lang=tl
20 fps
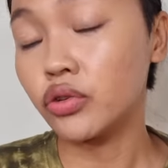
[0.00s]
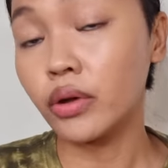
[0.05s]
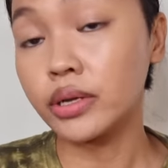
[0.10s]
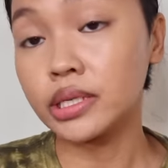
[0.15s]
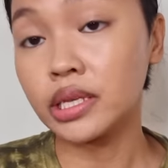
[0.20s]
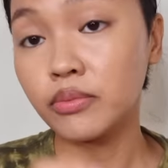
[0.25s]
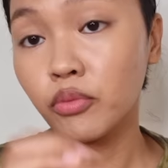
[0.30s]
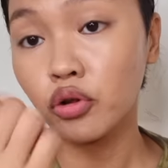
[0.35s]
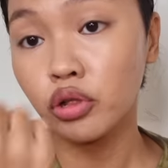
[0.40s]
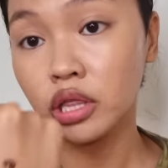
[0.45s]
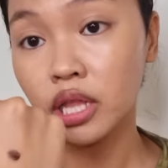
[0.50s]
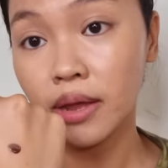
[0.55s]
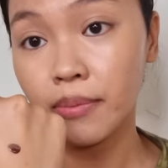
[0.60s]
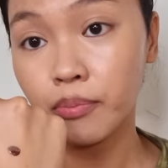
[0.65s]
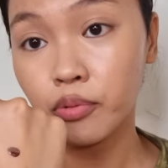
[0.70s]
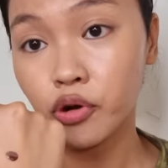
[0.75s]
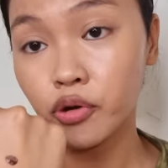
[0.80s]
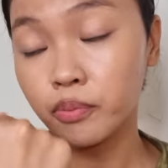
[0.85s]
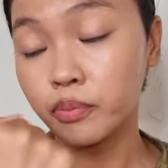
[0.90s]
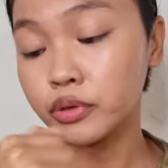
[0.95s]
to kasi
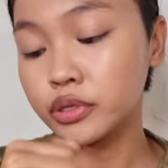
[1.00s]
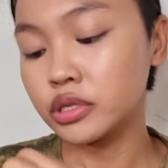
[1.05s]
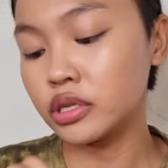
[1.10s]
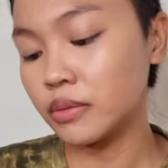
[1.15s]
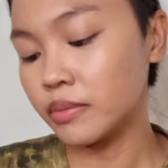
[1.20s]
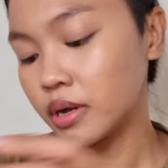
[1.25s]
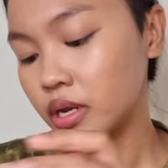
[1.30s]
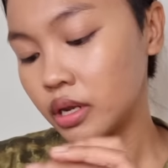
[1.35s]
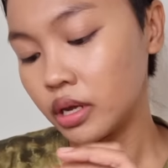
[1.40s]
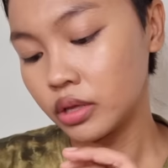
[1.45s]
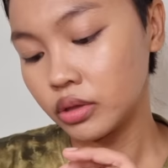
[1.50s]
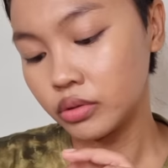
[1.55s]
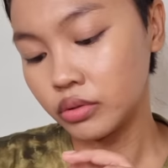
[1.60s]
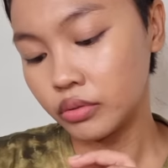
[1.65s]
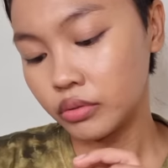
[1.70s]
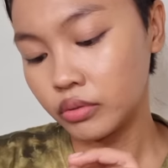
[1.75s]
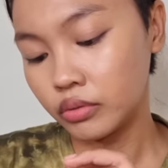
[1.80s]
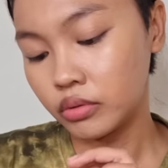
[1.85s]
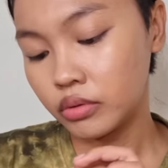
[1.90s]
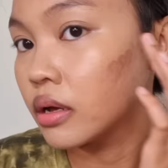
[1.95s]
multi-purpose naman
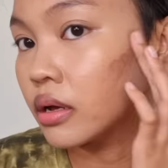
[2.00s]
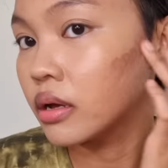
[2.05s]
ito